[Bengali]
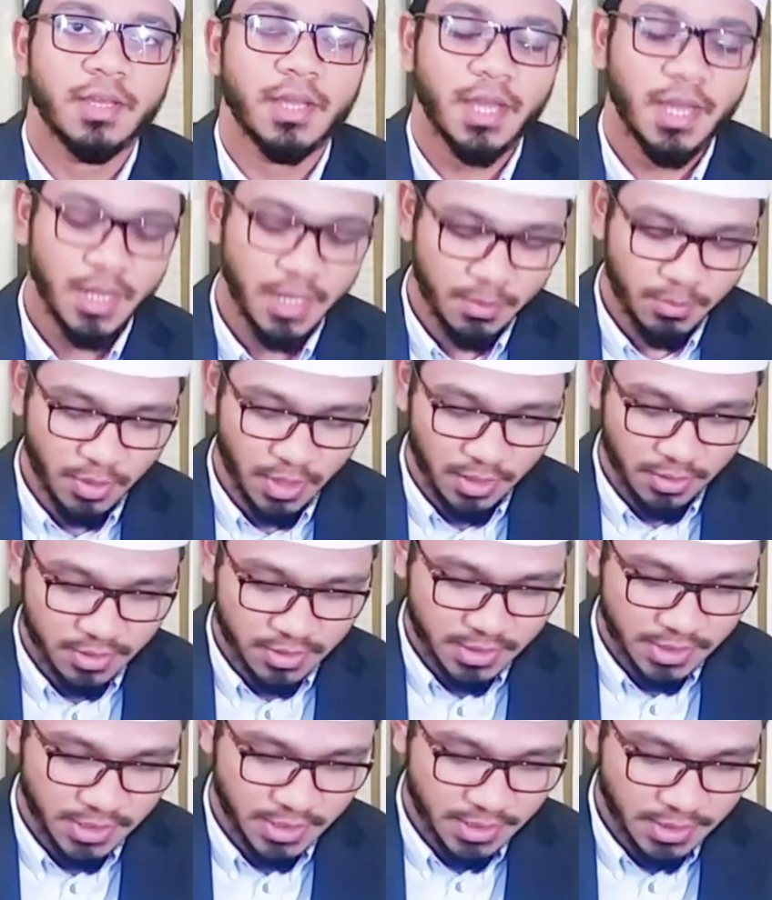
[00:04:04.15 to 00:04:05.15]
এখানে বলা
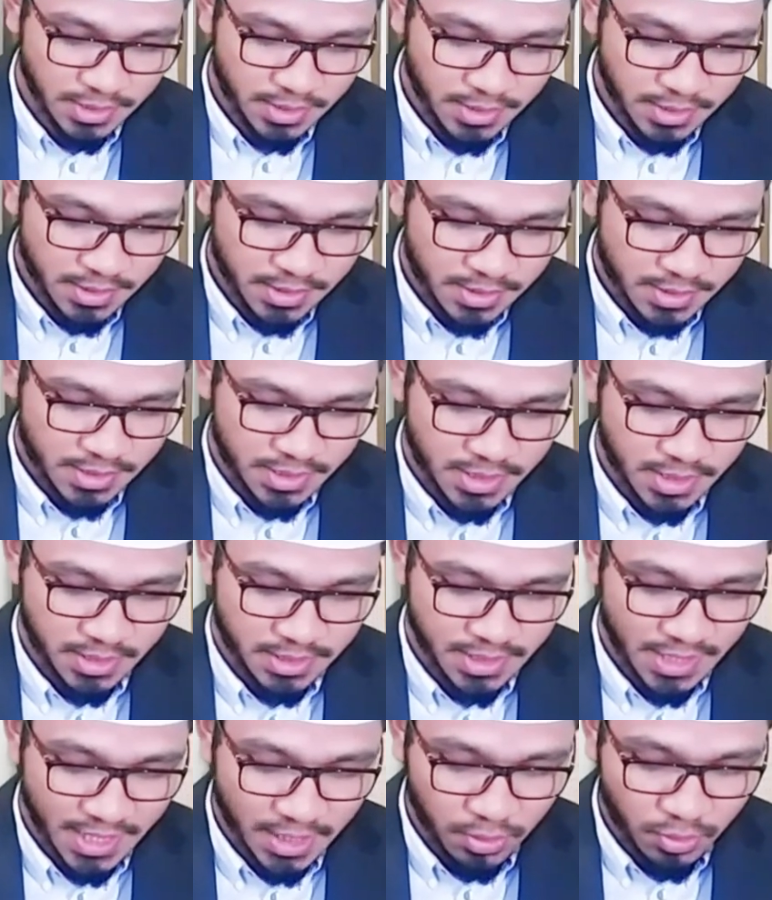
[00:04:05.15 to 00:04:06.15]
হচ্ছে যে
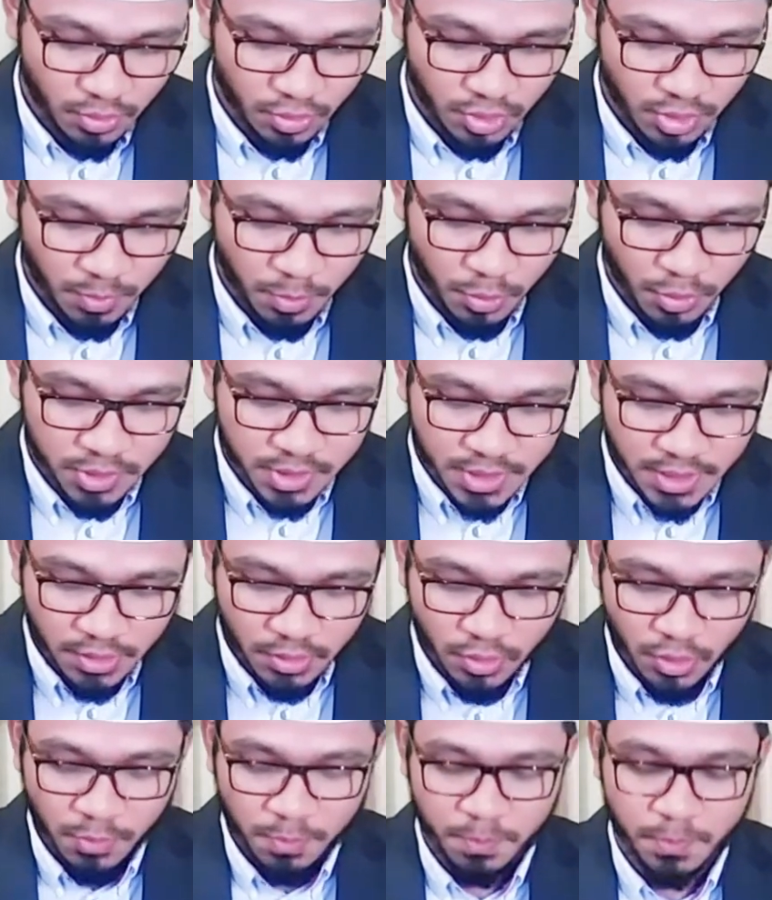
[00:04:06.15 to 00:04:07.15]
তার কোনো
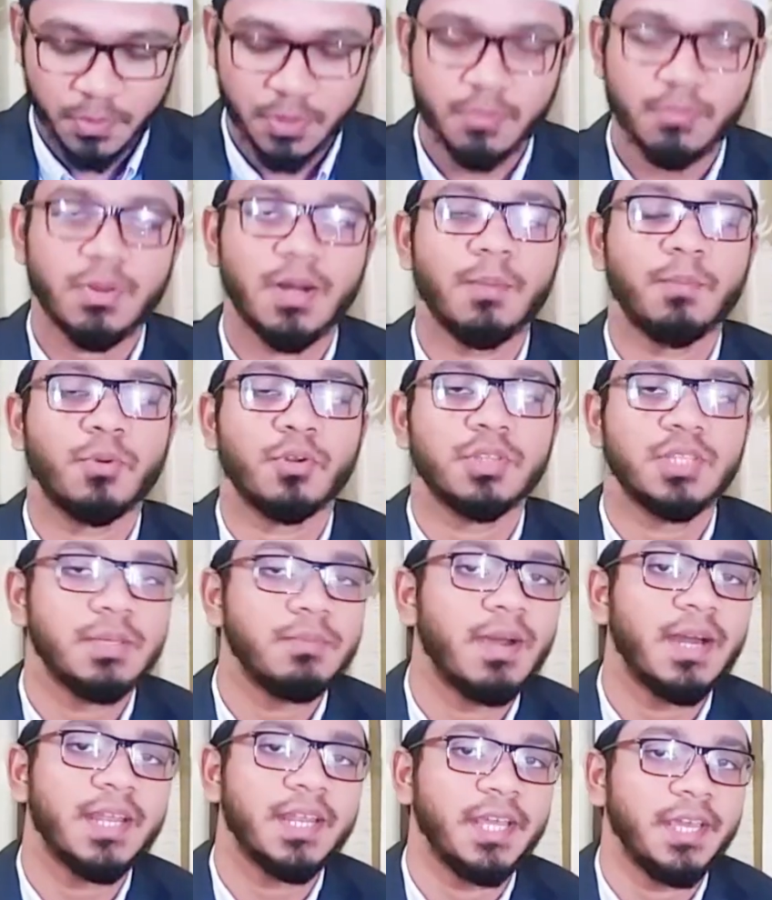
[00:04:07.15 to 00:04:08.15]
প্রতিরূপ বা
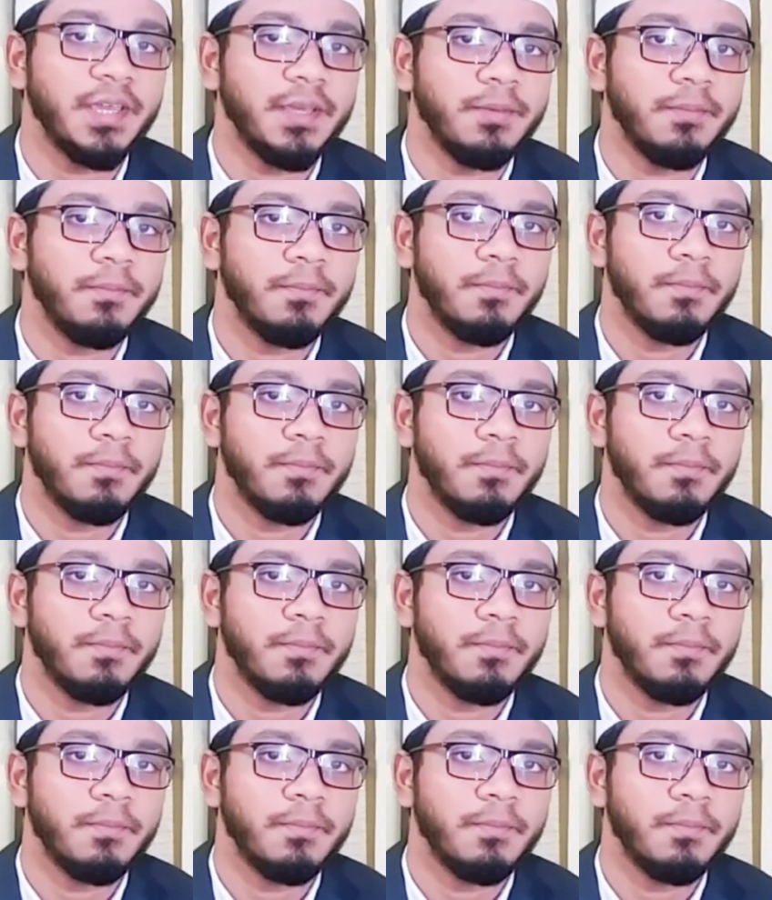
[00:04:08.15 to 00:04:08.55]
প্রতিমা নেই